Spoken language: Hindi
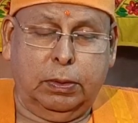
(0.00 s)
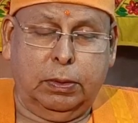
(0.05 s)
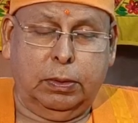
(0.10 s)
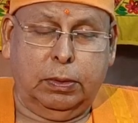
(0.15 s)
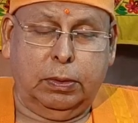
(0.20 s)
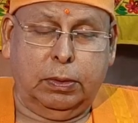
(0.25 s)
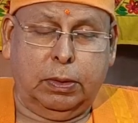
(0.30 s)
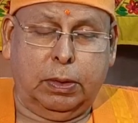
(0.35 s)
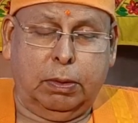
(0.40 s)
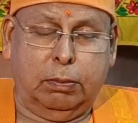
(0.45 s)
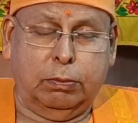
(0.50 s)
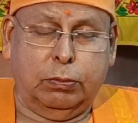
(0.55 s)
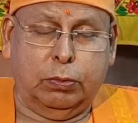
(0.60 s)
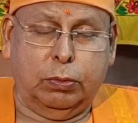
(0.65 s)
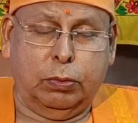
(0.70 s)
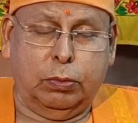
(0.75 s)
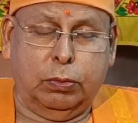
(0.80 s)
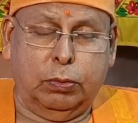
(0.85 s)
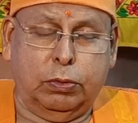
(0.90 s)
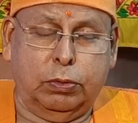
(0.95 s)
हम जो
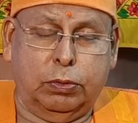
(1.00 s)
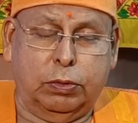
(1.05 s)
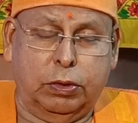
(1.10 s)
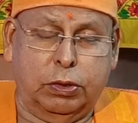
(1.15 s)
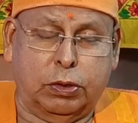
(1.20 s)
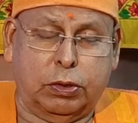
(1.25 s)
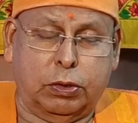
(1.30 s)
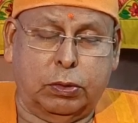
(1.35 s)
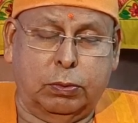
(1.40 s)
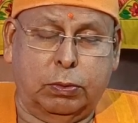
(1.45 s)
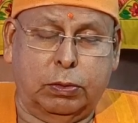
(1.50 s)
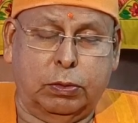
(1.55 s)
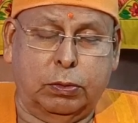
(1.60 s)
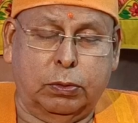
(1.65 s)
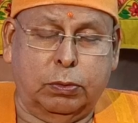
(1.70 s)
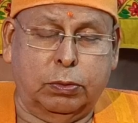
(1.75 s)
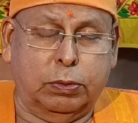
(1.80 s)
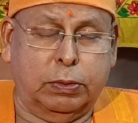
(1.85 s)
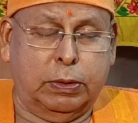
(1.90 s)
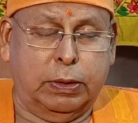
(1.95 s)
कुछ दृष्ट में जो
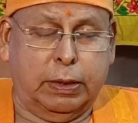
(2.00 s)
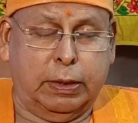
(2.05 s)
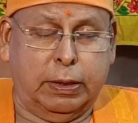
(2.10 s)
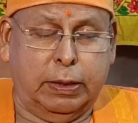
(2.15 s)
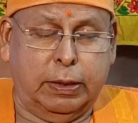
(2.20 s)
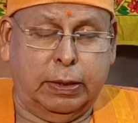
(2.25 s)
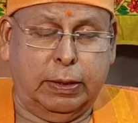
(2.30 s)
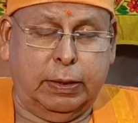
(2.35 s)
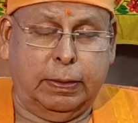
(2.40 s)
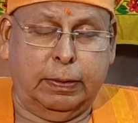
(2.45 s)
कुछ देखे हैं